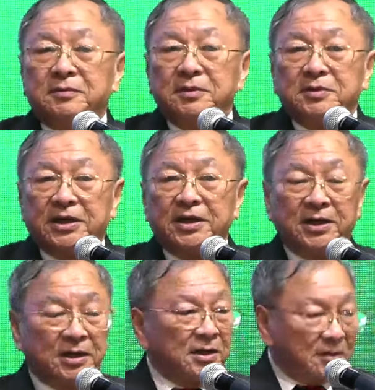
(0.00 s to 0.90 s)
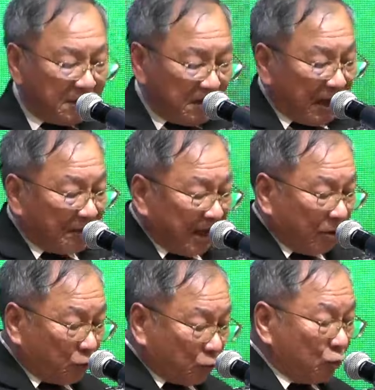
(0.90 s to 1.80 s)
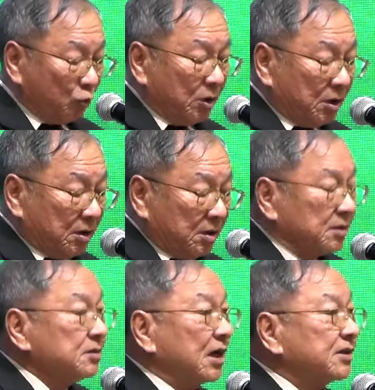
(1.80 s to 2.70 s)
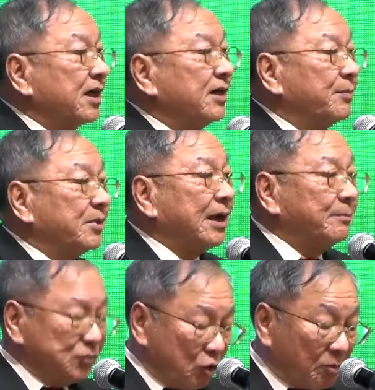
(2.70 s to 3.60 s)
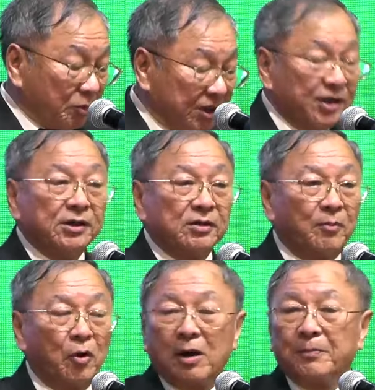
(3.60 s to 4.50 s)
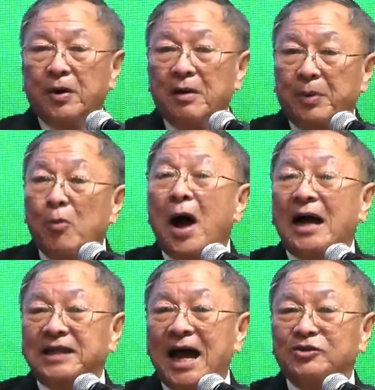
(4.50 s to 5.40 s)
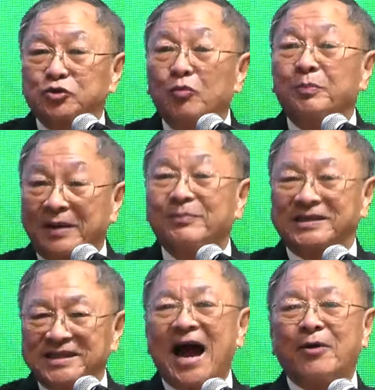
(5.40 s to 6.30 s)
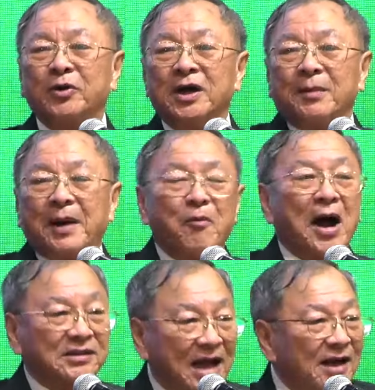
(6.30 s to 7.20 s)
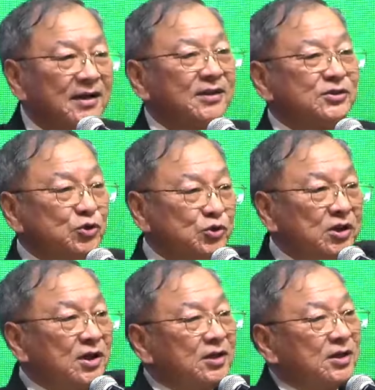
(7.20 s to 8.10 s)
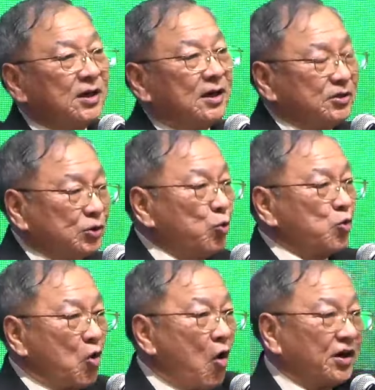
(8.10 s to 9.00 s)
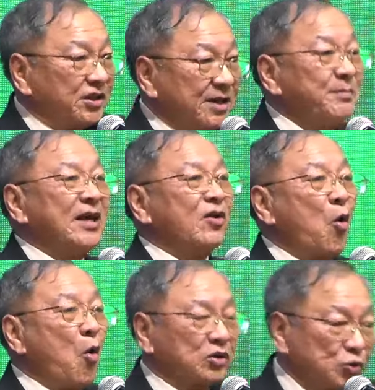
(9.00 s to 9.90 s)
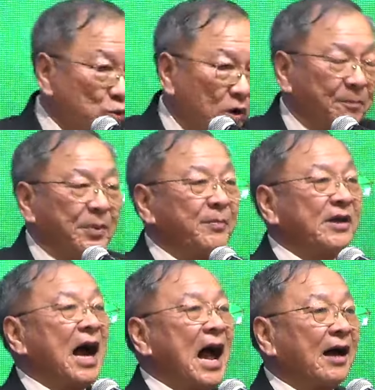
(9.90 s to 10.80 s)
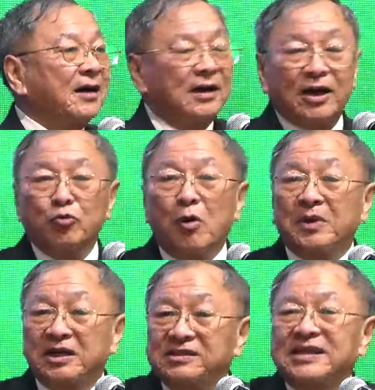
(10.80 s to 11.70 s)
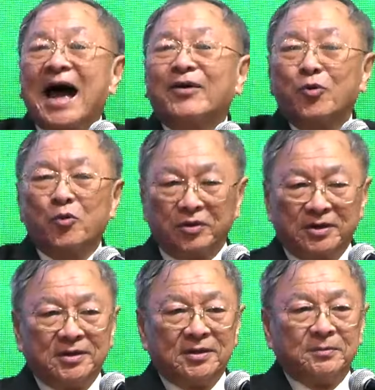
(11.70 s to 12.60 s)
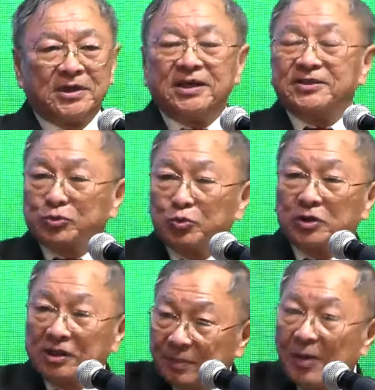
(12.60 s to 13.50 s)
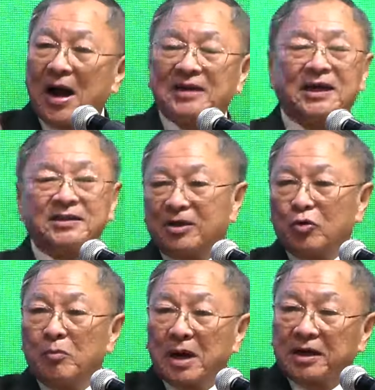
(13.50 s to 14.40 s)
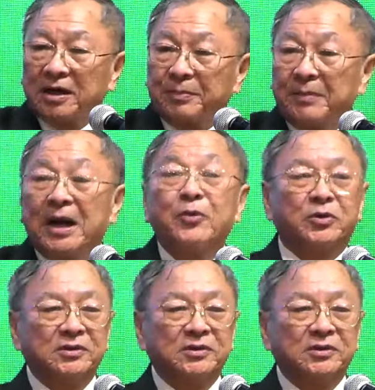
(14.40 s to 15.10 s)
ที่ทำให้เรารู้ อย่างเช่นในพระธรรมยอห์นบทที่หนึ่งก็บอกว่าเพราะพระวาทะทรงเป็นพระเจ้า พระวาทะนั้นอยู่ก่อนที่จะมีโลกอยู่กับพระบิดาและร่วมกันสร้างโลก พระเยซูคือพระวาทะที่ลงมาเกิดเป็นมนุษย์